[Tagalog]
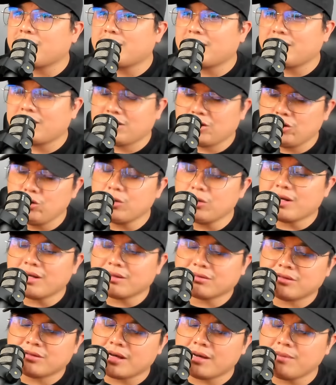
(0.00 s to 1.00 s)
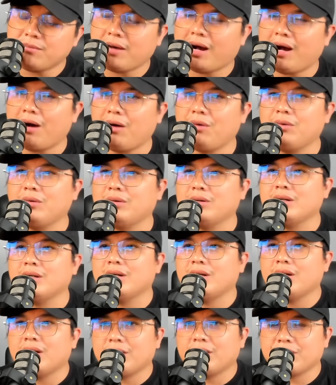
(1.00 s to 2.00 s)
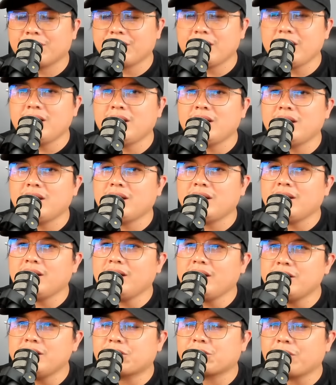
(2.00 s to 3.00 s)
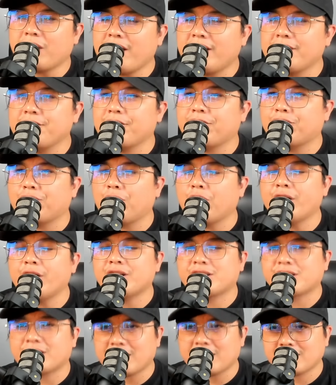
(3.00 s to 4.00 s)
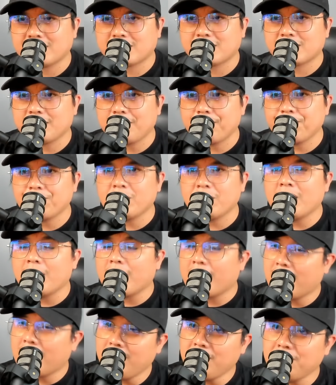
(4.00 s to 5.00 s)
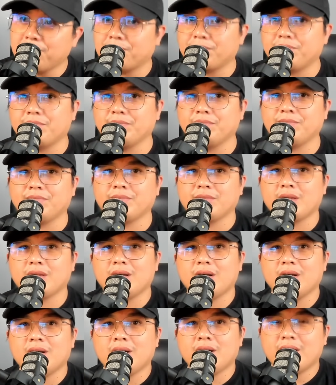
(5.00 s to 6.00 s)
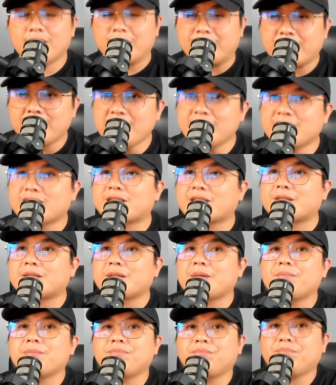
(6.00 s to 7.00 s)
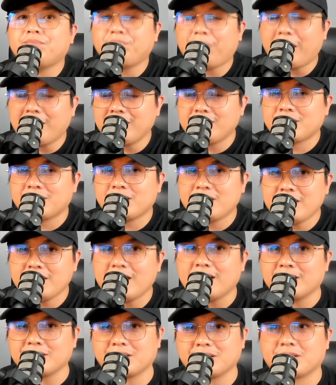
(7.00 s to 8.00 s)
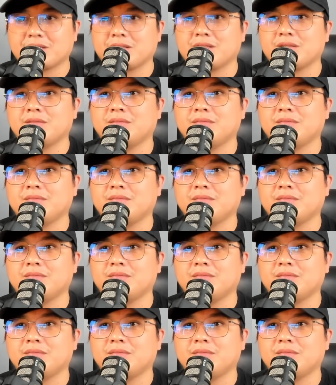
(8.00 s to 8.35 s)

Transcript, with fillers: And look at them, how the Israeli forces help these Palestinians.